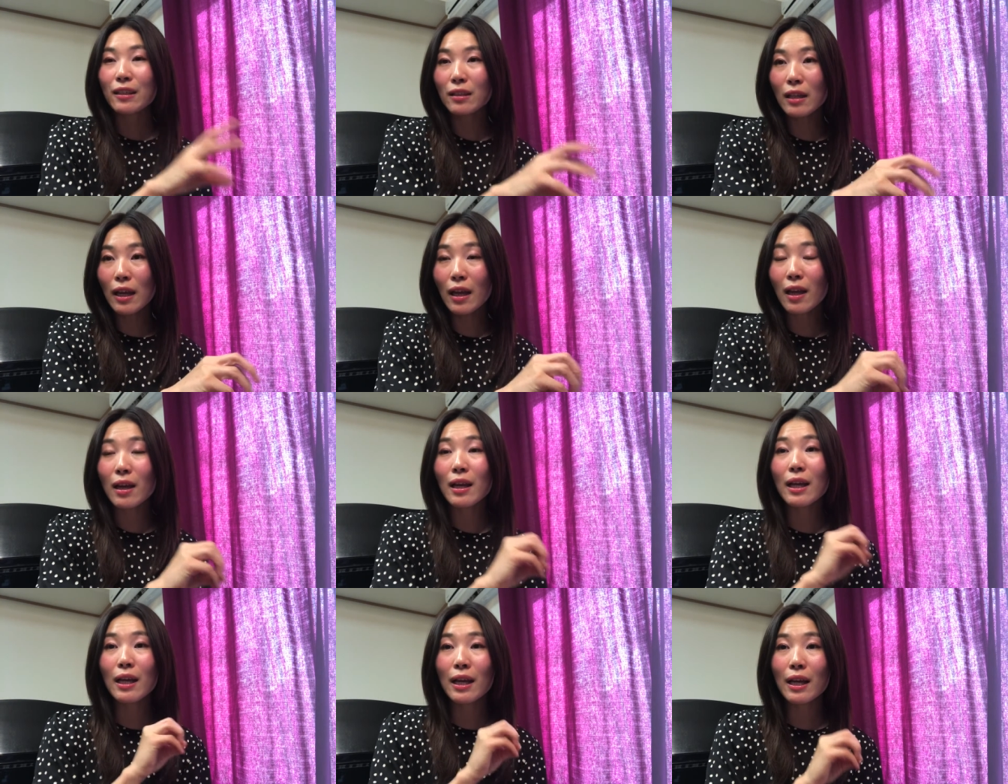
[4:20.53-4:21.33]

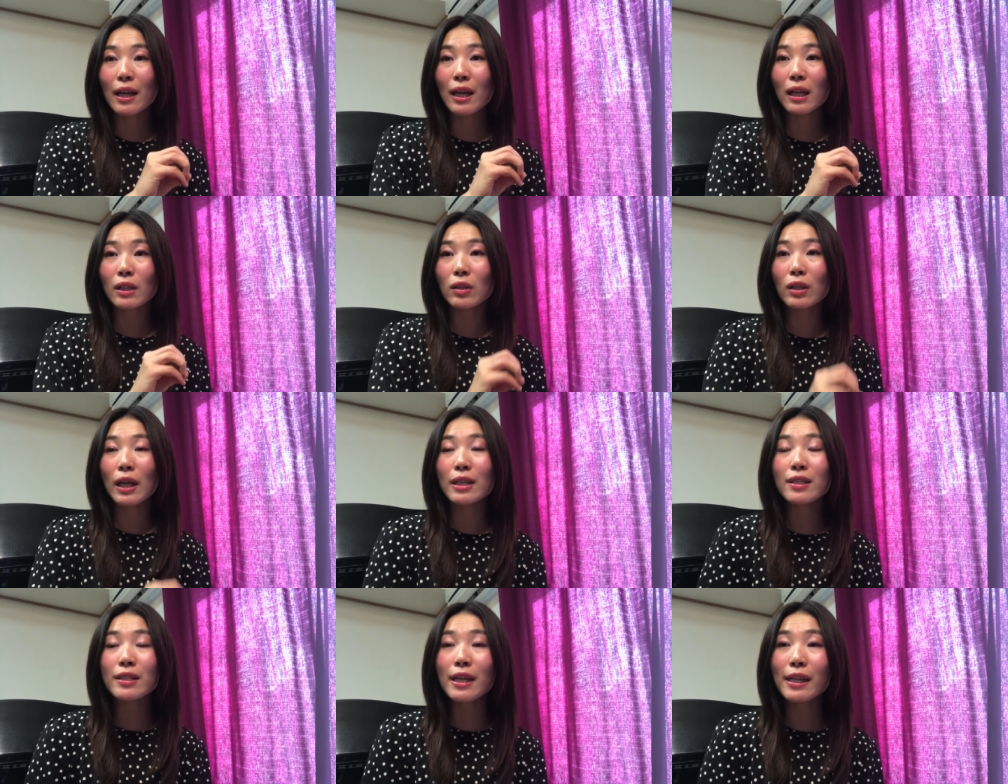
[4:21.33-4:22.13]
で、えー、
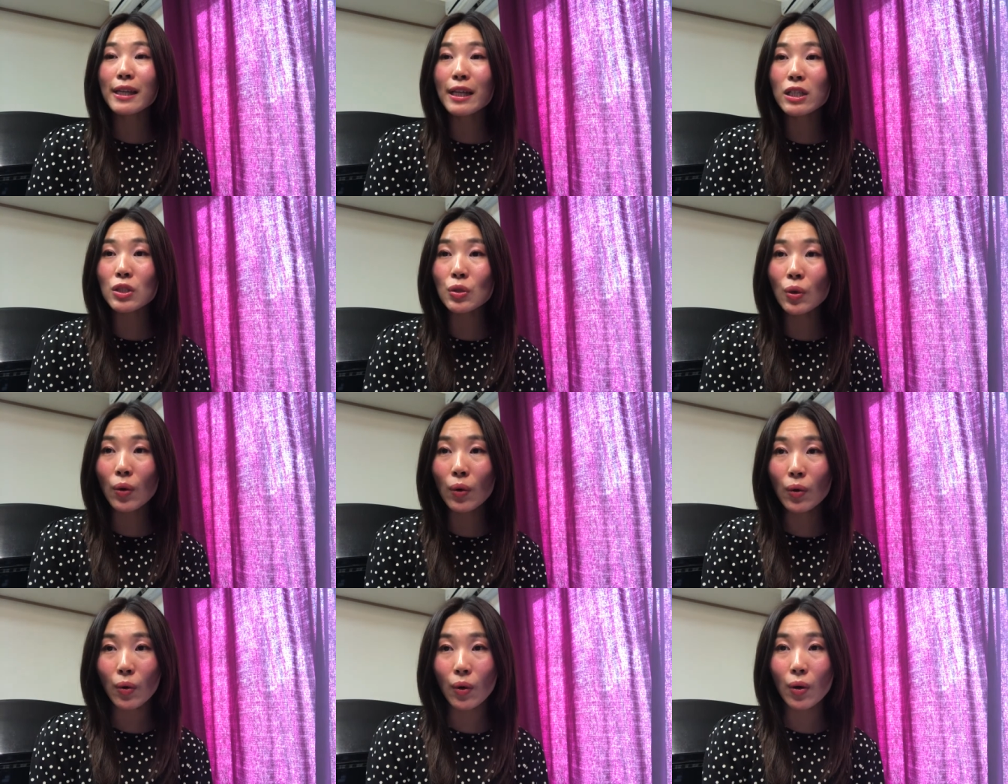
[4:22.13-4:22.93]
エスエヌエス
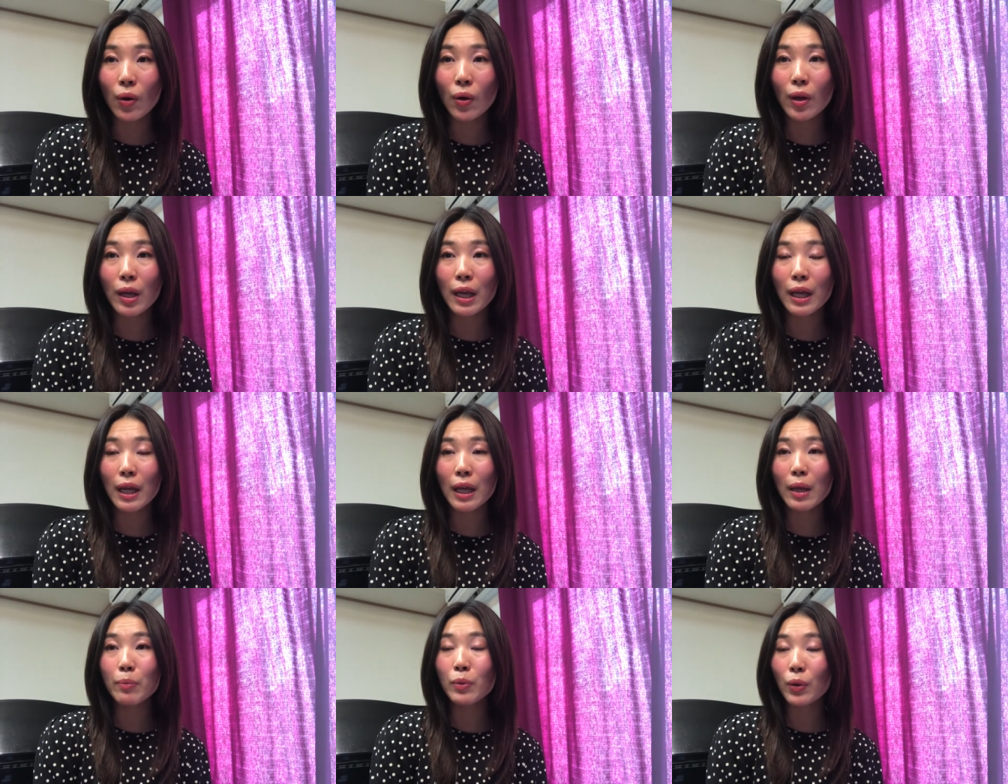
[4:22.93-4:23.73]
投稿、
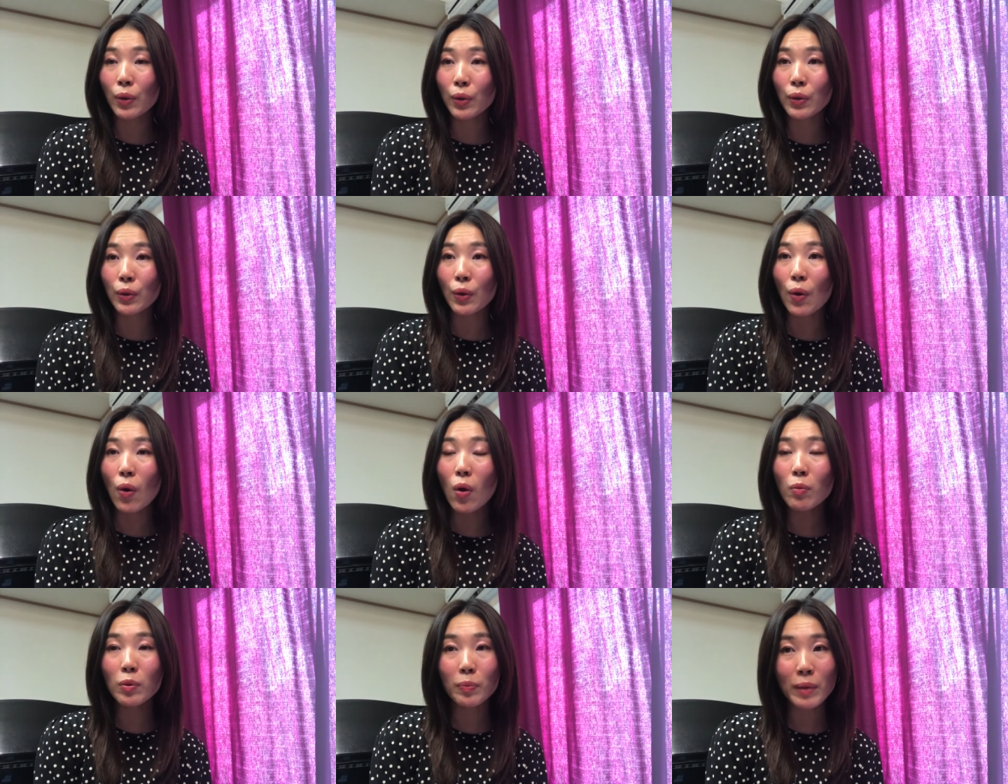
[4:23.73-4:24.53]
えー、
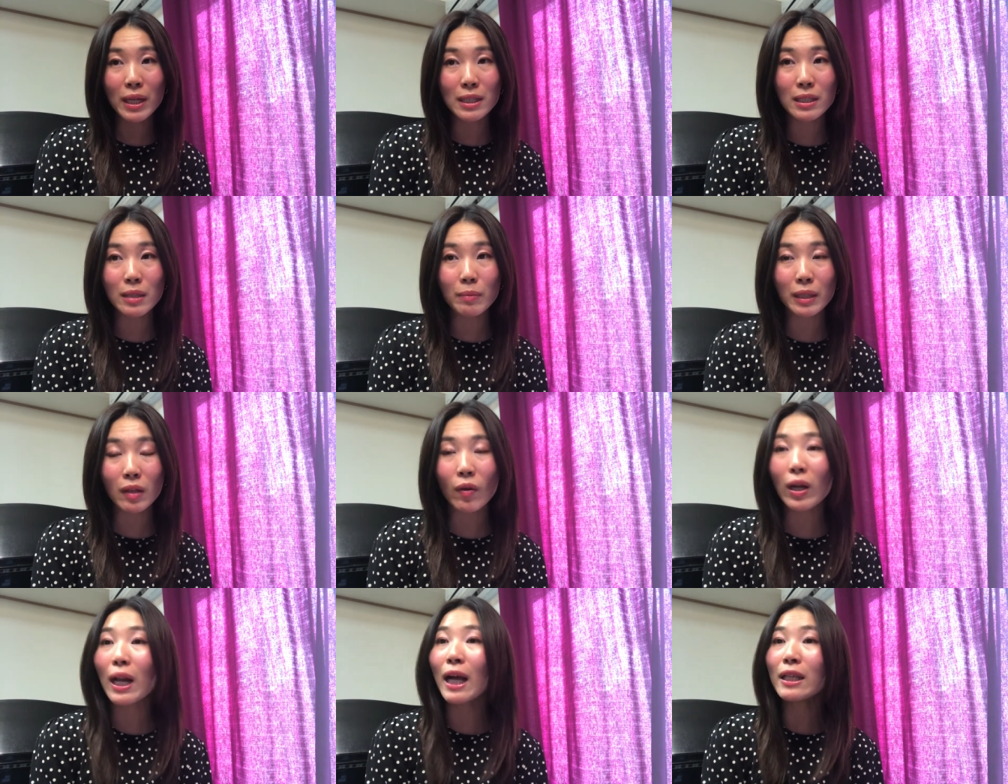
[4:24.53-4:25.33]
ブログホームページまた
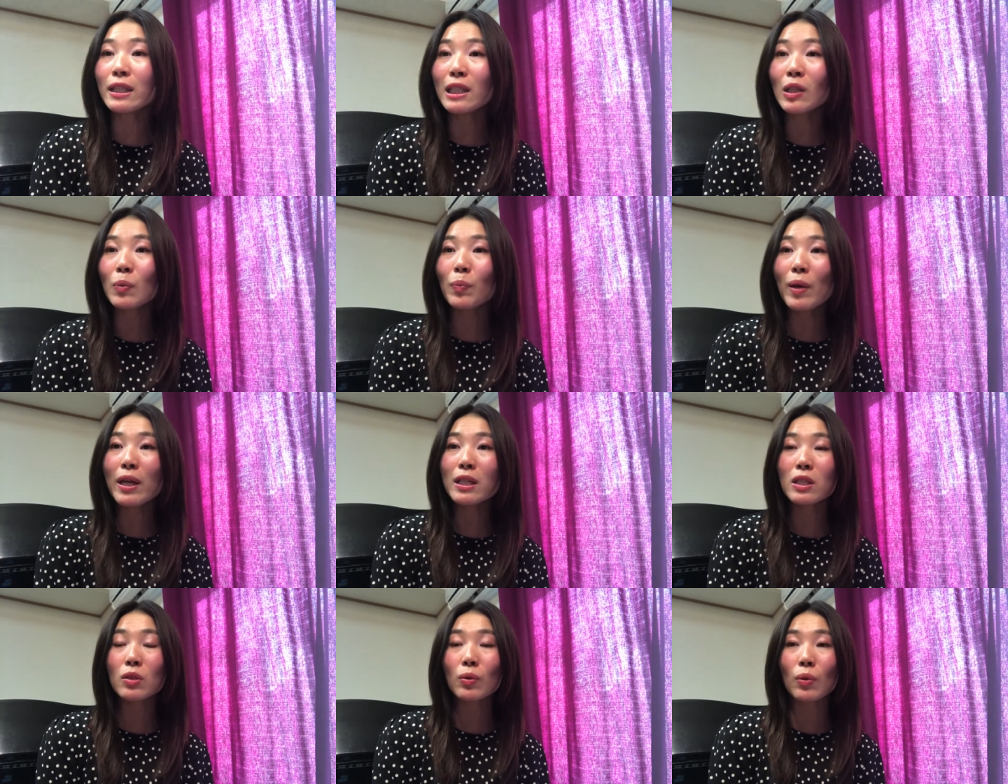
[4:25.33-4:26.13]
は
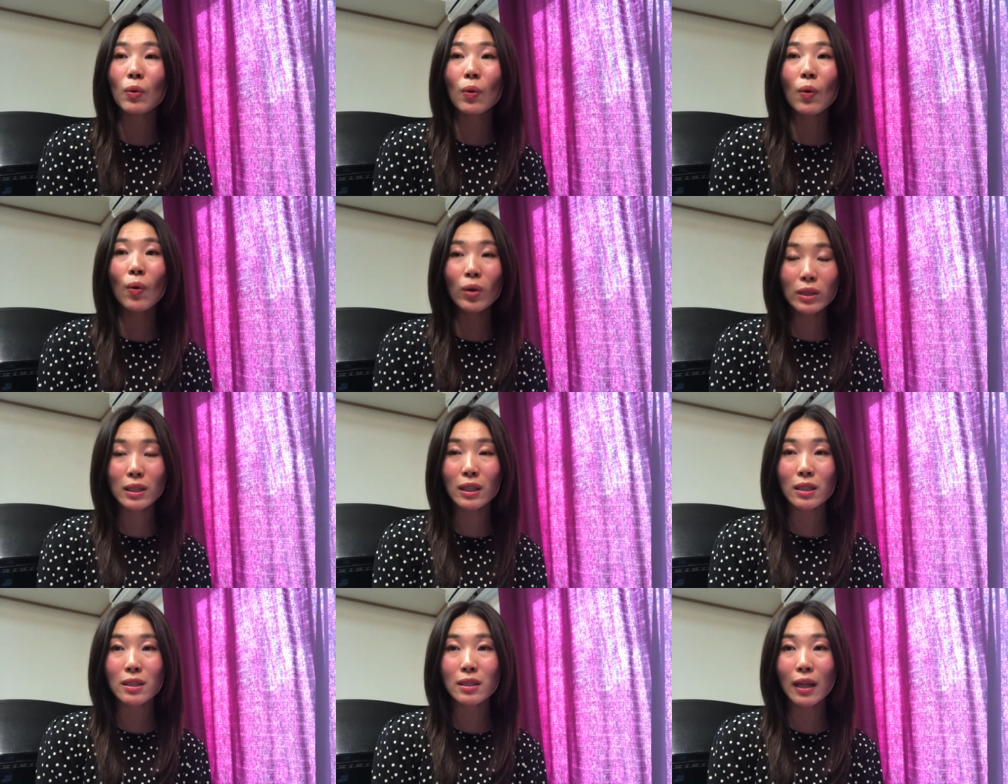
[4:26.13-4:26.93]
ランディングページの方に
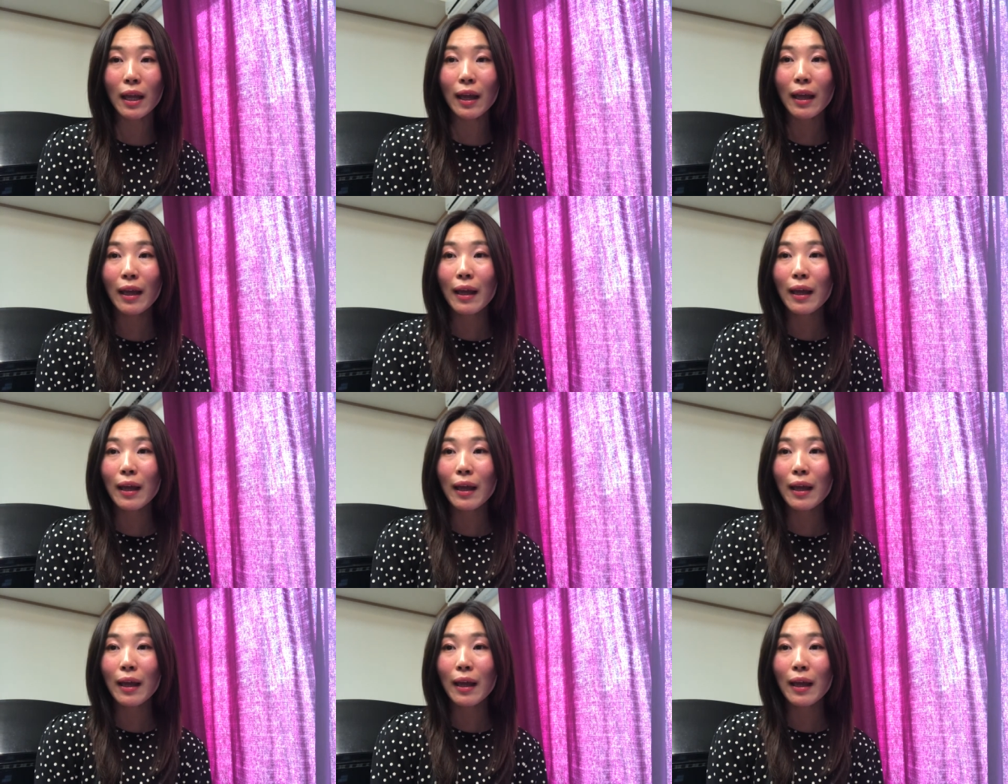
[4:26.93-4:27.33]
ですね、